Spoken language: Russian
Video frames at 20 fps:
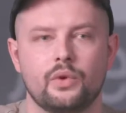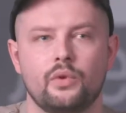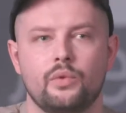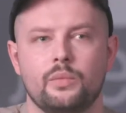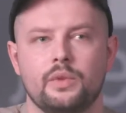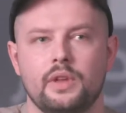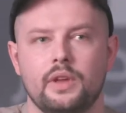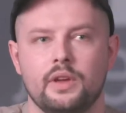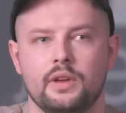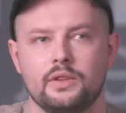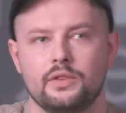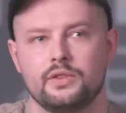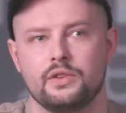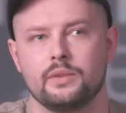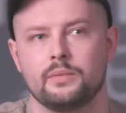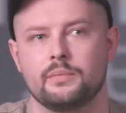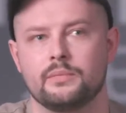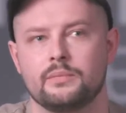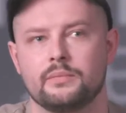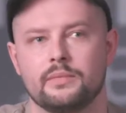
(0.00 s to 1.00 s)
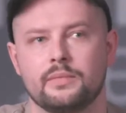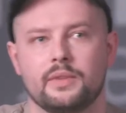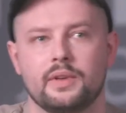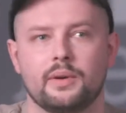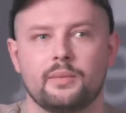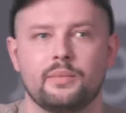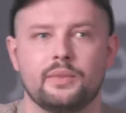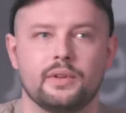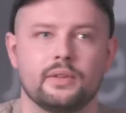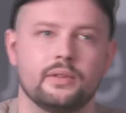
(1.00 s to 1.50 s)
умнее, чем я
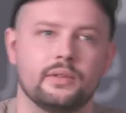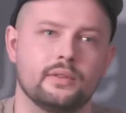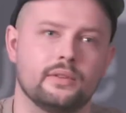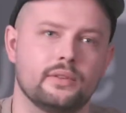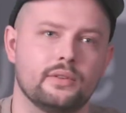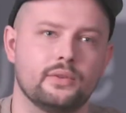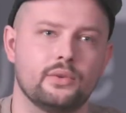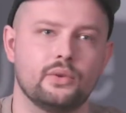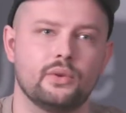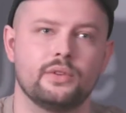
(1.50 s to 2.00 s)
был до